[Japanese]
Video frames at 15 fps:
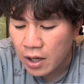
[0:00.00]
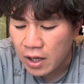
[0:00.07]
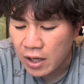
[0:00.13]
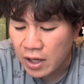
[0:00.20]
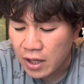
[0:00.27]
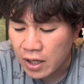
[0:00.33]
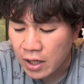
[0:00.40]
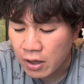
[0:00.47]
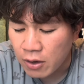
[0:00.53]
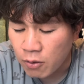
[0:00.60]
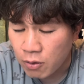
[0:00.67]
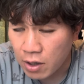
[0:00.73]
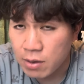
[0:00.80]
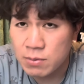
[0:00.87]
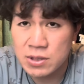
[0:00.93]
えー、
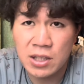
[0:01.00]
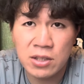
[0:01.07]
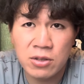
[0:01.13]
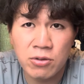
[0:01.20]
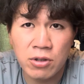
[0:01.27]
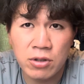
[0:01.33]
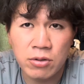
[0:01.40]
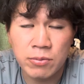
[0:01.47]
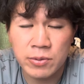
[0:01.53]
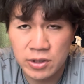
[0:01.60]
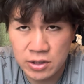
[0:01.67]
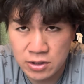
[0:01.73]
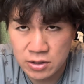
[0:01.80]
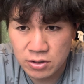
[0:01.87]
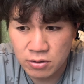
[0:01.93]
岡山山陽やと思うん
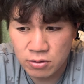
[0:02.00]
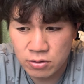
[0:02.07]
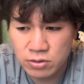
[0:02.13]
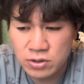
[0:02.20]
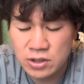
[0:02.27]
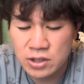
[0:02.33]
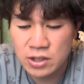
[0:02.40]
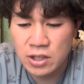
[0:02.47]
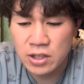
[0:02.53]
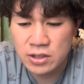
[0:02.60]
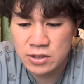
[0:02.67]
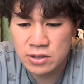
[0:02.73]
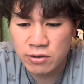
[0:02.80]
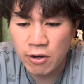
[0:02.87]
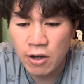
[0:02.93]
ですよ、今年に
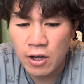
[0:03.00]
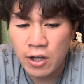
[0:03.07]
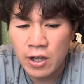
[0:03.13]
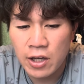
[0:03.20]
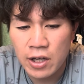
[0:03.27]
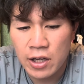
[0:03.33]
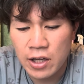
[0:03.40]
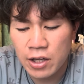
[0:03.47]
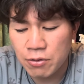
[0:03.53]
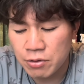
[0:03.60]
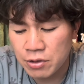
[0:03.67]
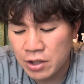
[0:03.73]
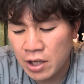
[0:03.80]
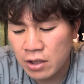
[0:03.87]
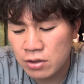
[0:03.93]
関しては。えー、こ
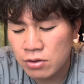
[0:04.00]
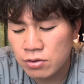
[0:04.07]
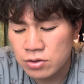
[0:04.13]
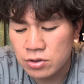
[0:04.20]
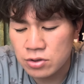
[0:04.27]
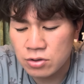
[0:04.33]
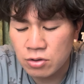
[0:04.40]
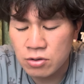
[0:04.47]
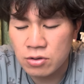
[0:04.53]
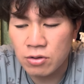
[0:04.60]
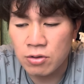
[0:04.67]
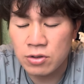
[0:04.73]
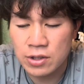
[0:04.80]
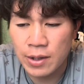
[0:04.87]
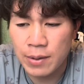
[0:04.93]
の146
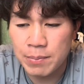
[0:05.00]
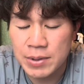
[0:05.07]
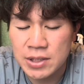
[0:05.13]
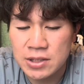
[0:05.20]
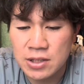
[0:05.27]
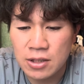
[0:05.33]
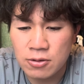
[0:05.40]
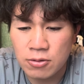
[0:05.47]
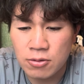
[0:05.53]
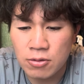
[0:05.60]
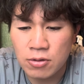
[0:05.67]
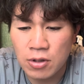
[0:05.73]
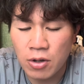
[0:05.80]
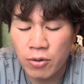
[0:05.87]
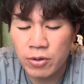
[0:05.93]
ホルね、ピッチャーの
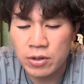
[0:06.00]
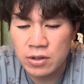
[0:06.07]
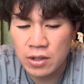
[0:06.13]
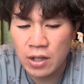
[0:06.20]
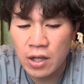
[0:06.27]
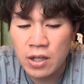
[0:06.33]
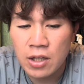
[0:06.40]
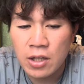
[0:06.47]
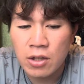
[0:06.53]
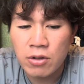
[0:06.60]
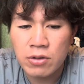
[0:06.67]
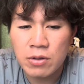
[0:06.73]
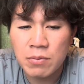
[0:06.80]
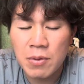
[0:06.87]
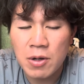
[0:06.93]
子がおって、
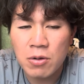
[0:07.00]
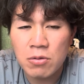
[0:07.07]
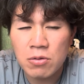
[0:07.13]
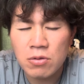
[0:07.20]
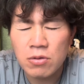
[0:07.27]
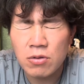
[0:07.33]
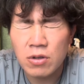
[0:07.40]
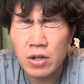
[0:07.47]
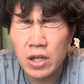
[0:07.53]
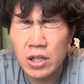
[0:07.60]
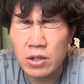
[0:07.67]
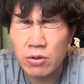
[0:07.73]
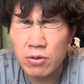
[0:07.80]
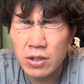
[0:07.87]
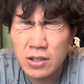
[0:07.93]
ほんで、まあ、この子が
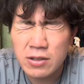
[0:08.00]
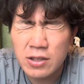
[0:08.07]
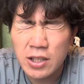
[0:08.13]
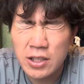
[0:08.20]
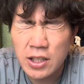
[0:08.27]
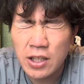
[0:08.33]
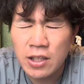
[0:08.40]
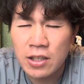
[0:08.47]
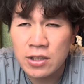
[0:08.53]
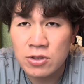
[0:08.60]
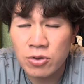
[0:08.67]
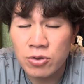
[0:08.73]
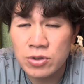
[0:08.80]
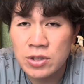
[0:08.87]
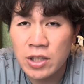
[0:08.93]
どれぐらいね、
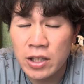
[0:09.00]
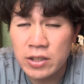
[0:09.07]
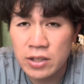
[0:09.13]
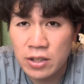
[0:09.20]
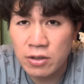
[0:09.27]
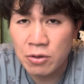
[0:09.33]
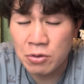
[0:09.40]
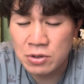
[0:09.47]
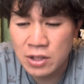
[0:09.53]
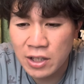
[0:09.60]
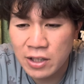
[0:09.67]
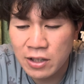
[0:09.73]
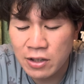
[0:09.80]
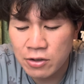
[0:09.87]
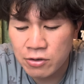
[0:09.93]
えー、相手に抑
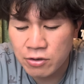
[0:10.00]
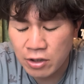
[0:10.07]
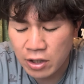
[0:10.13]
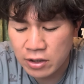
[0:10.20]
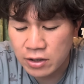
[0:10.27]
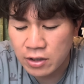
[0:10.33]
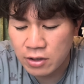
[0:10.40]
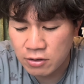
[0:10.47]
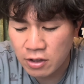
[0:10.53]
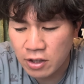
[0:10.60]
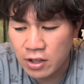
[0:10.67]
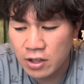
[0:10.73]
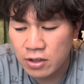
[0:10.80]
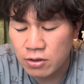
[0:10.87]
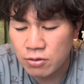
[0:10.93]
えられるかっていうね、
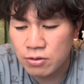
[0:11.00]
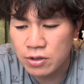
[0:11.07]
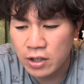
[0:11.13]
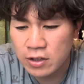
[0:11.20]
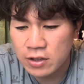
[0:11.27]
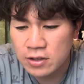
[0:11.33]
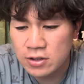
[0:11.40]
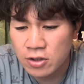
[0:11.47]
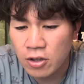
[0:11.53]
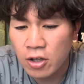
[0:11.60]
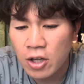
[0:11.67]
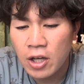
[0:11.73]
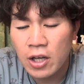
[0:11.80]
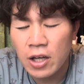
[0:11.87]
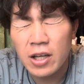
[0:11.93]
えー、ところなんですよ。
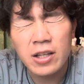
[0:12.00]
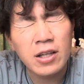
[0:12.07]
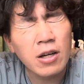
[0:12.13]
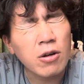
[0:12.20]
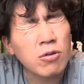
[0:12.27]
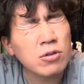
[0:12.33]
えだからこ